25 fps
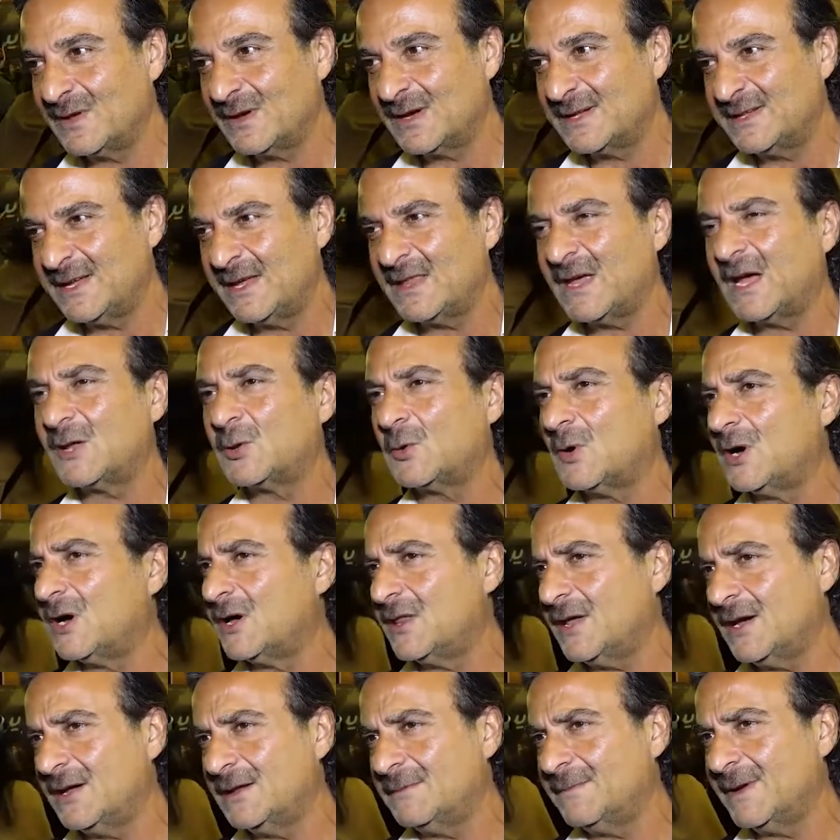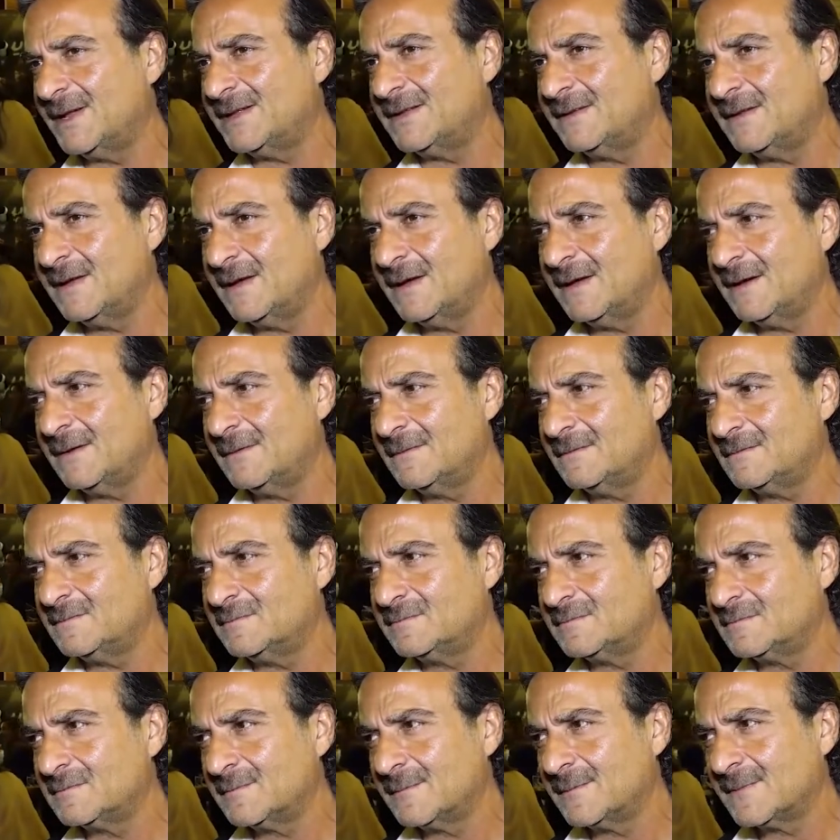كثير ادوار يعني بدي
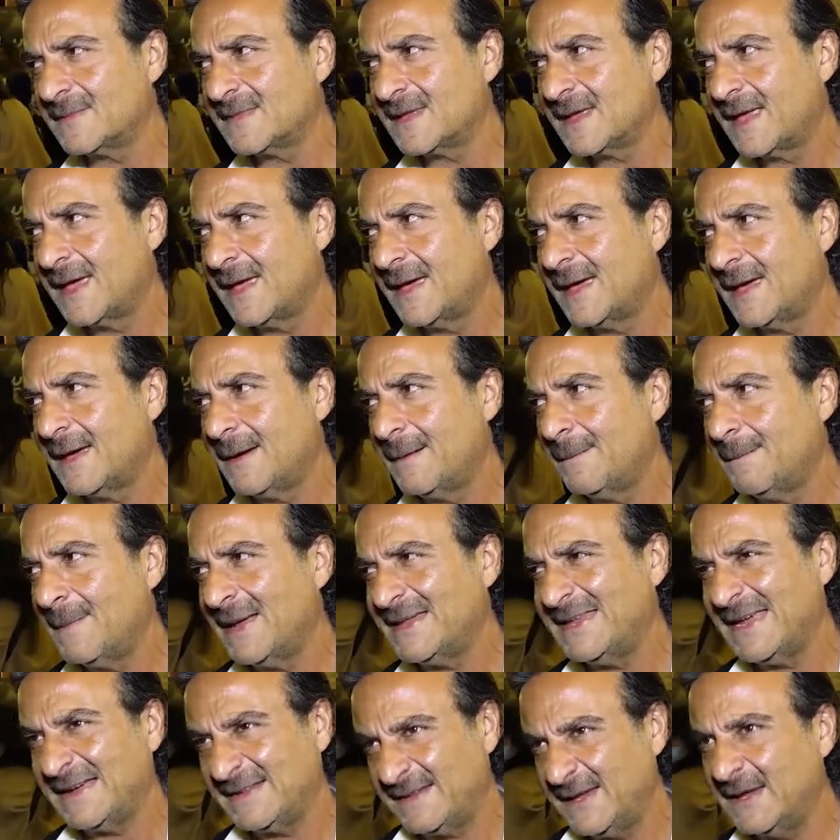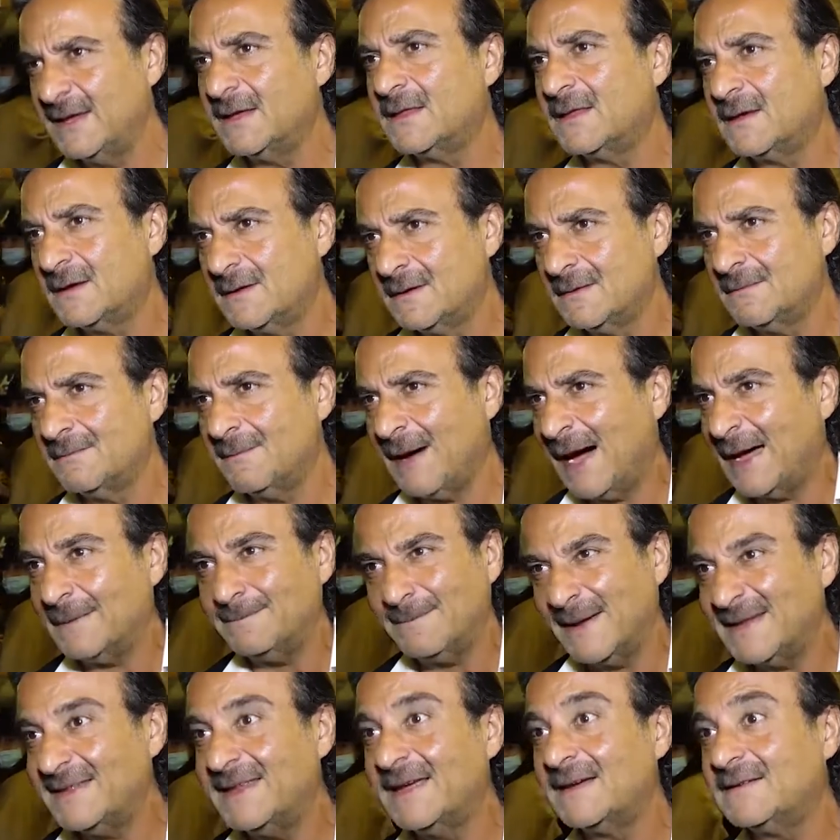بدي كثير
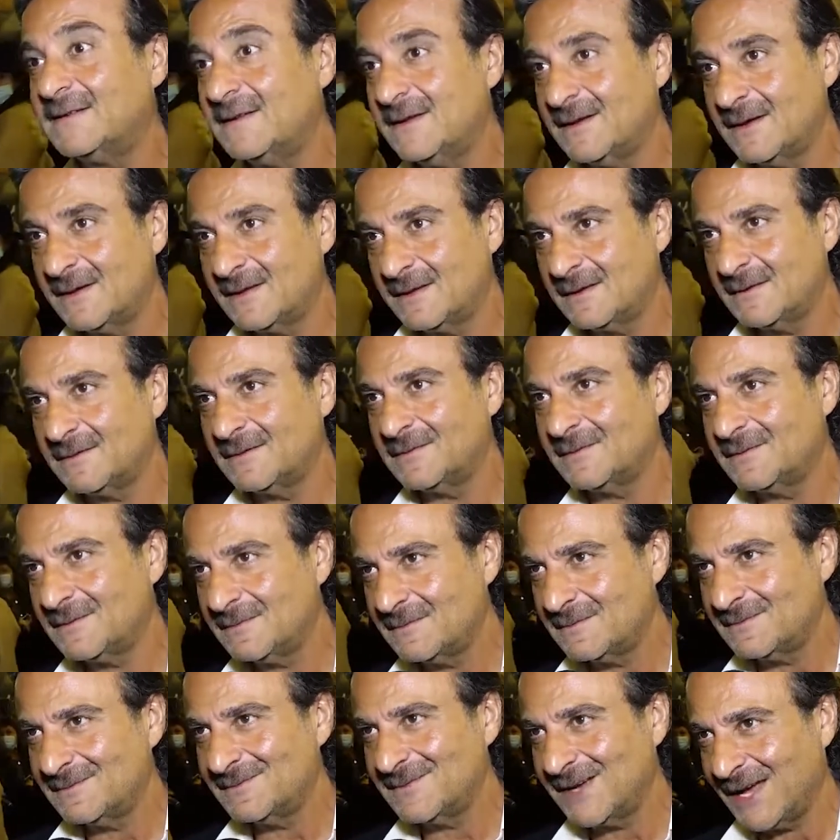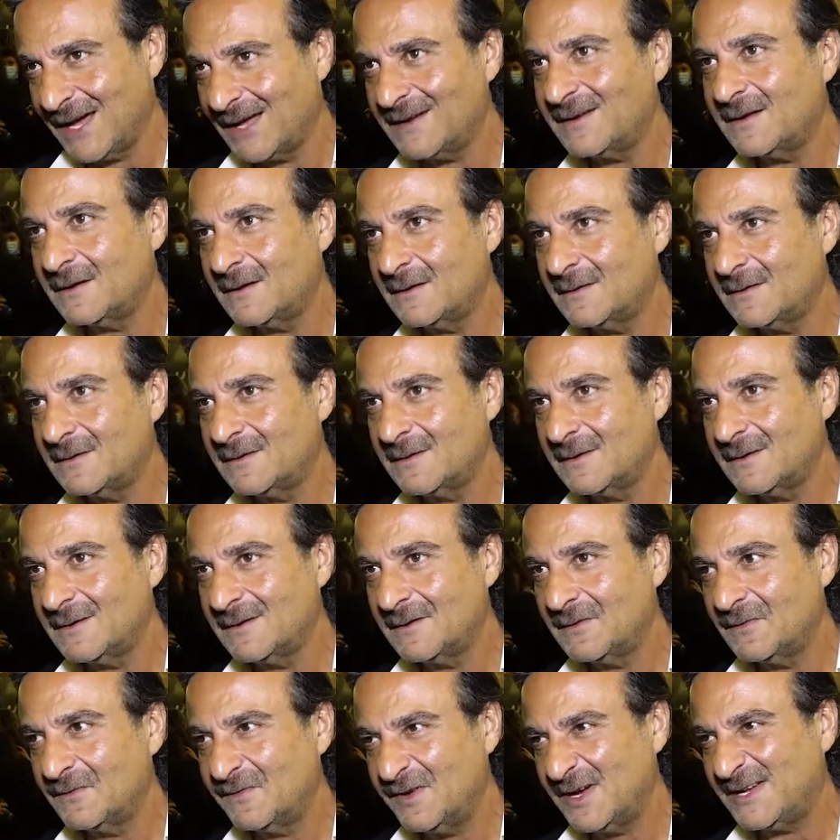بعد بدي كثير يعني
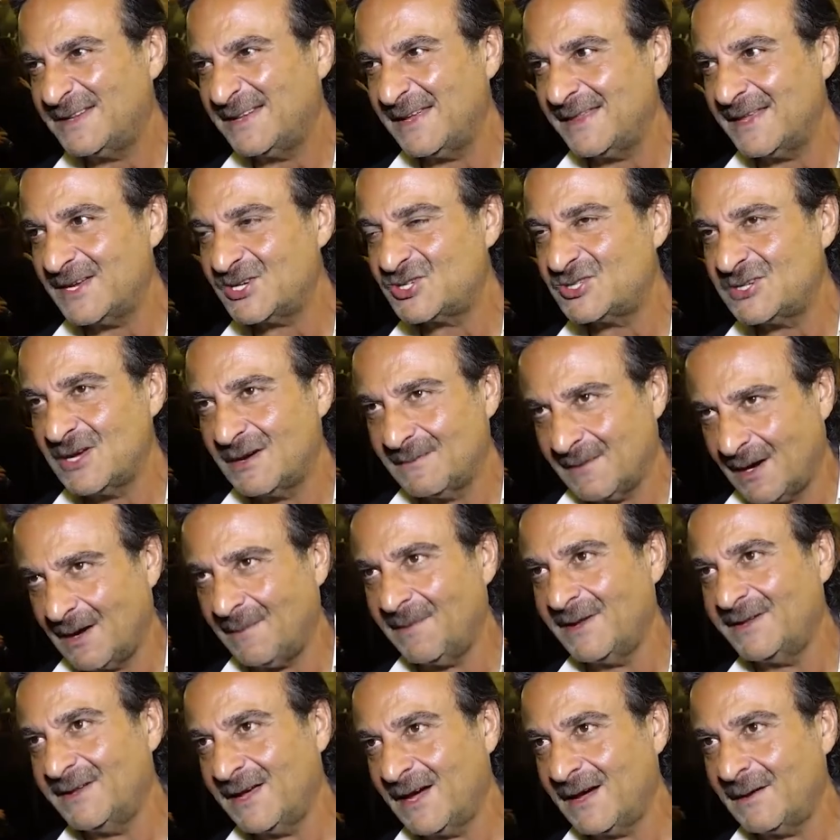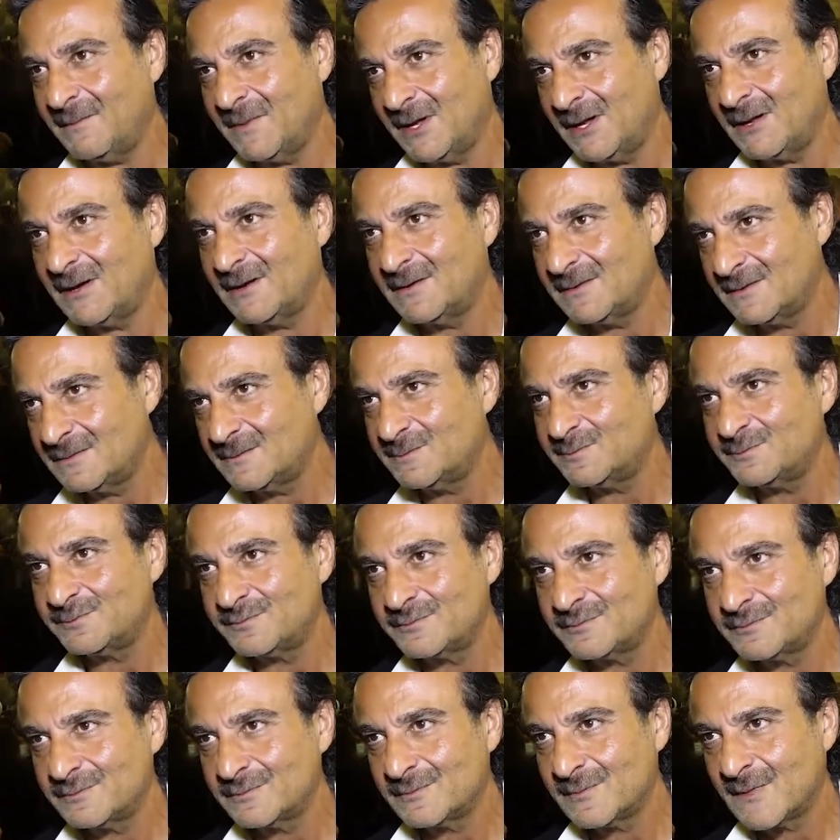في كثير اشياء بعد بدي اعملها
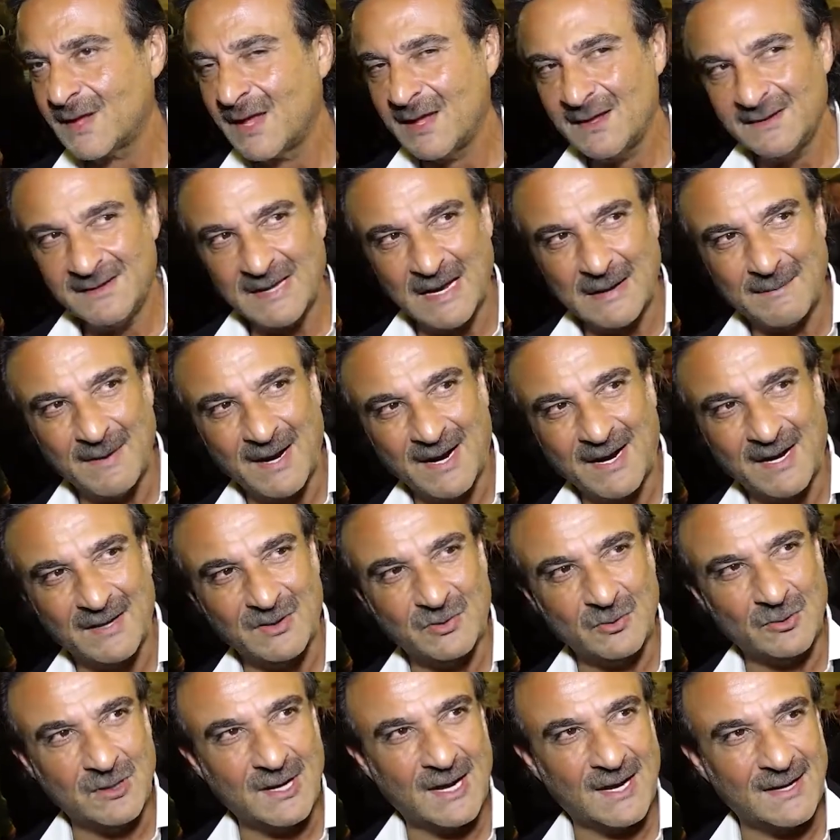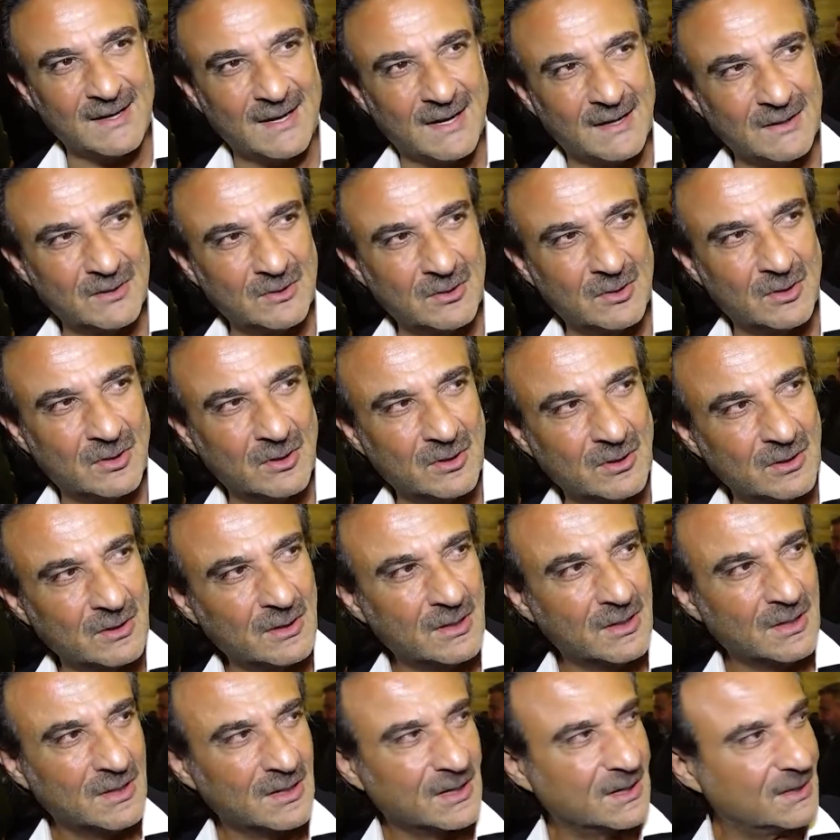دائما كنت اقول انا انه
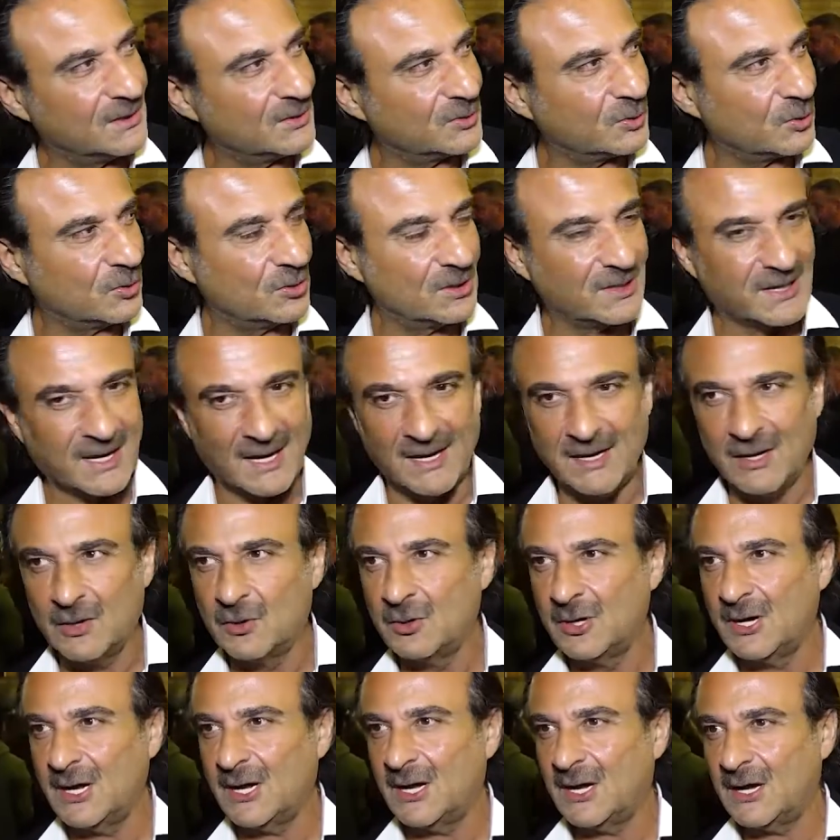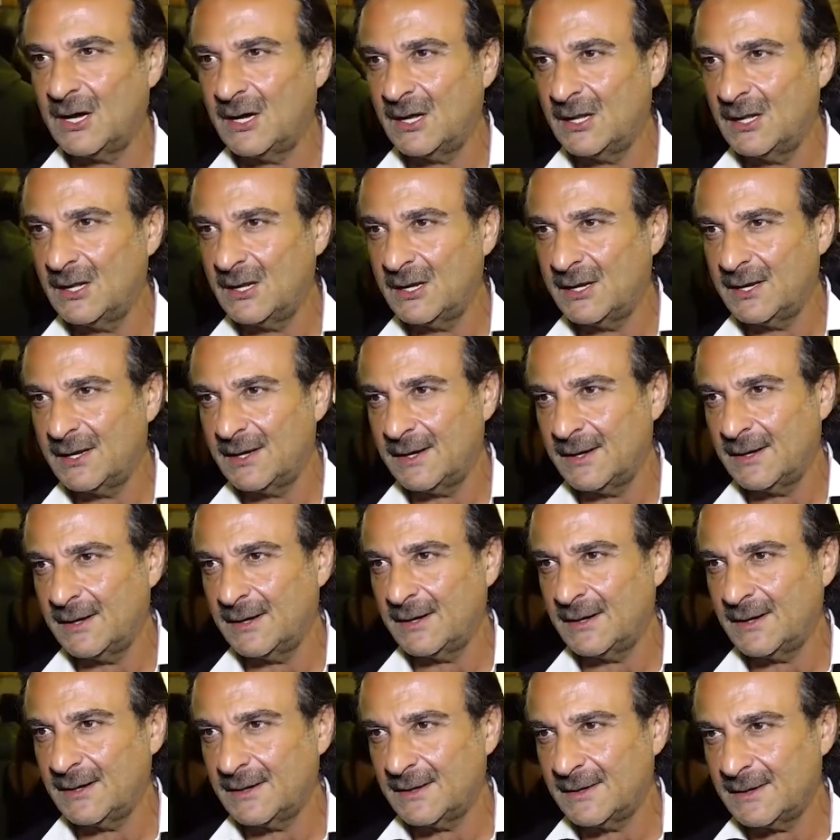كنت اقول كاليجولا اللي
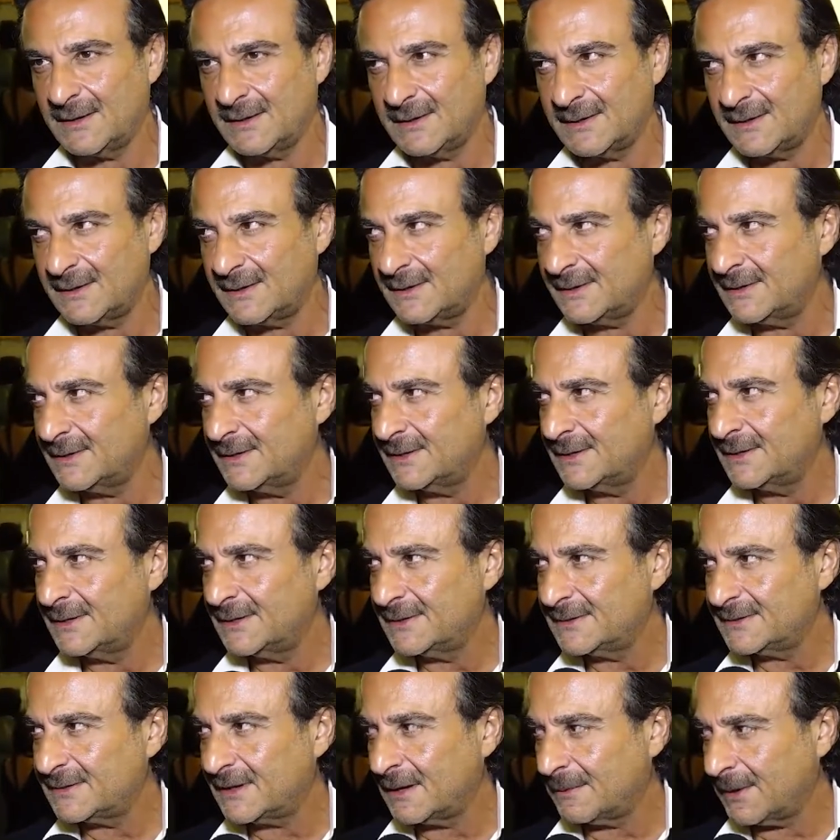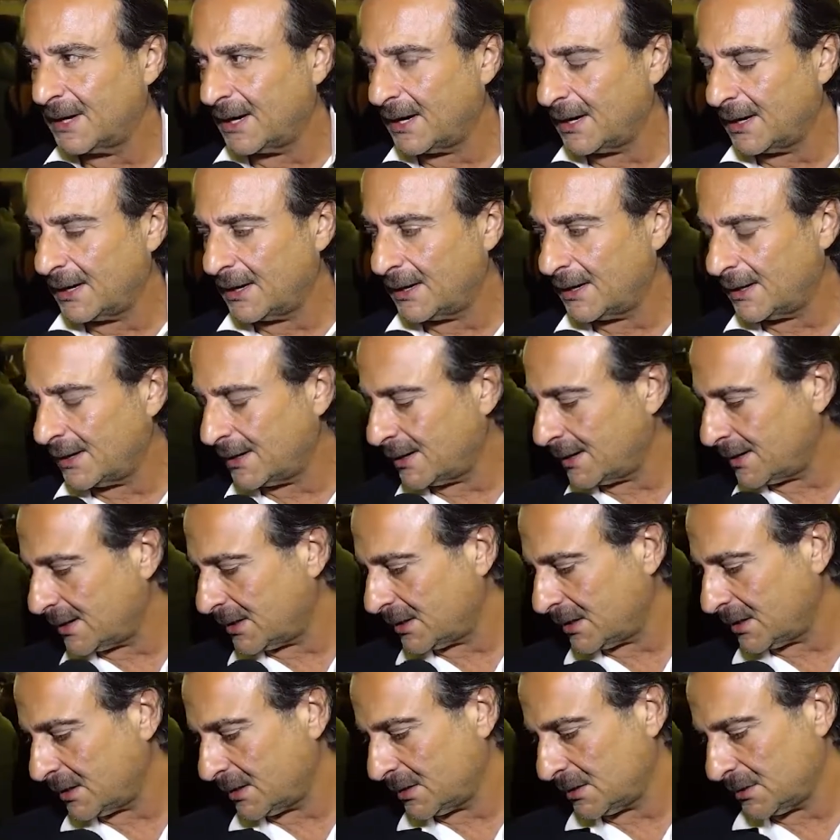آه،
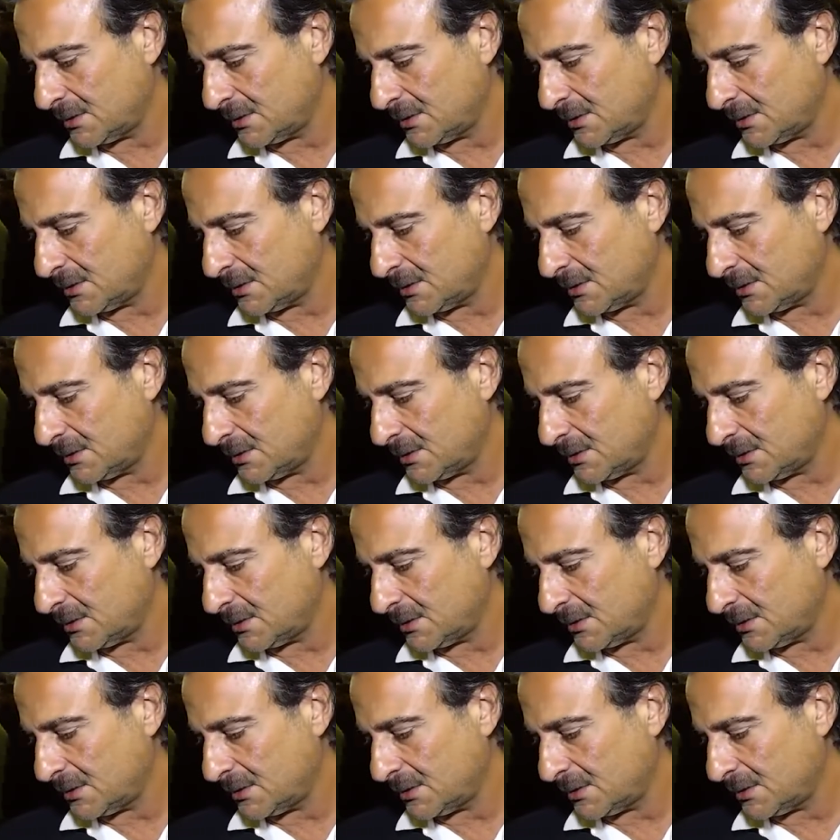تبع